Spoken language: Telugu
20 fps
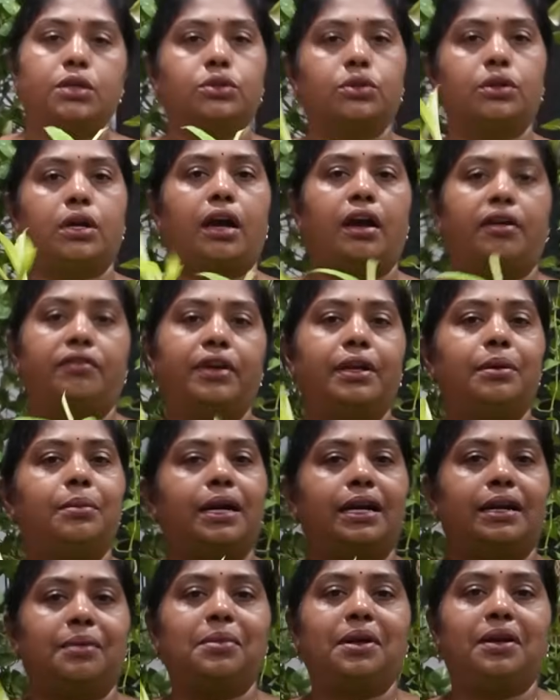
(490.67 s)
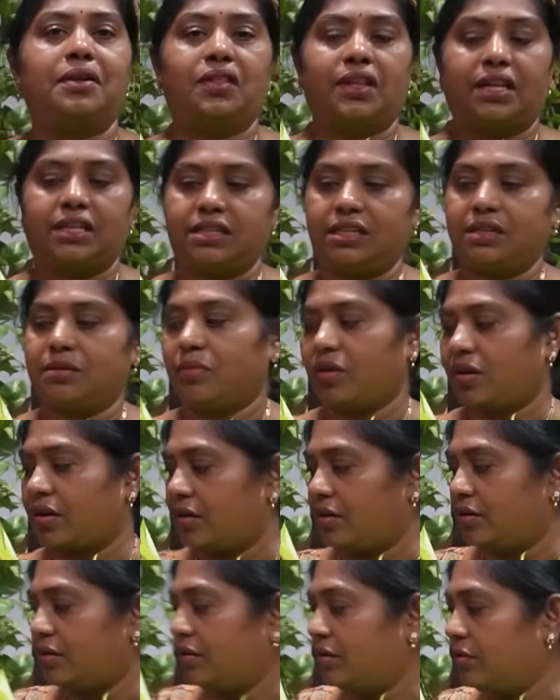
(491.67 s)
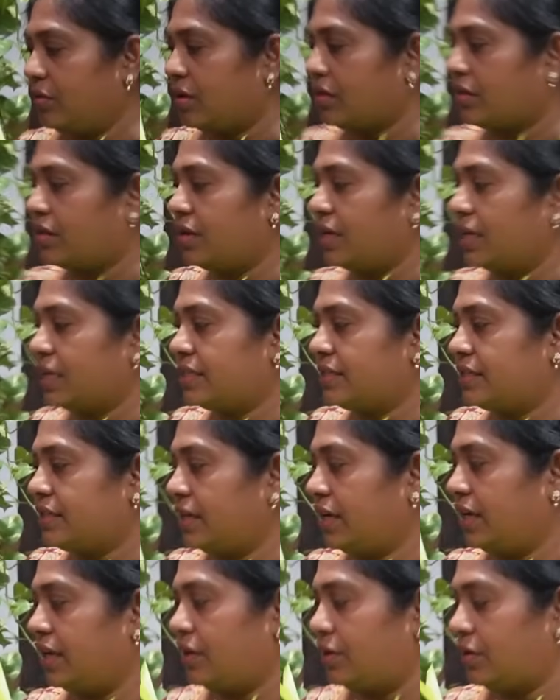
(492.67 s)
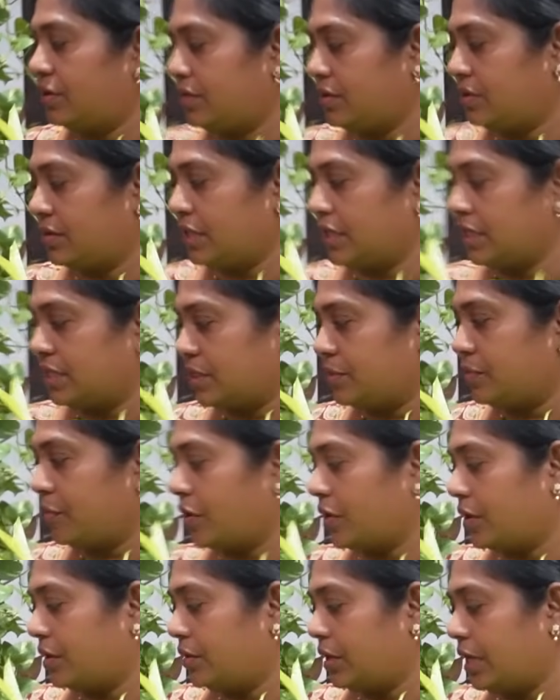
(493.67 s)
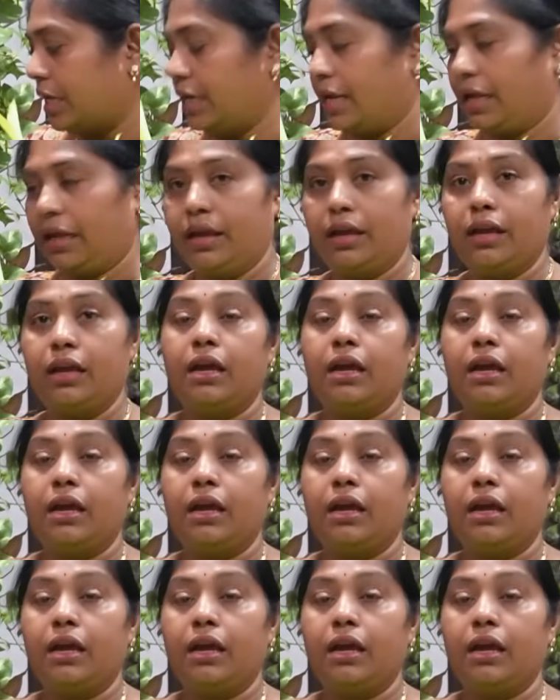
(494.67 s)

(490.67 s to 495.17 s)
సో అవన్నమాట మనం తెచ్చిన మొక్కలు కొత్త నర్సరీలో తెచ్చిన మొక్కలు అంటే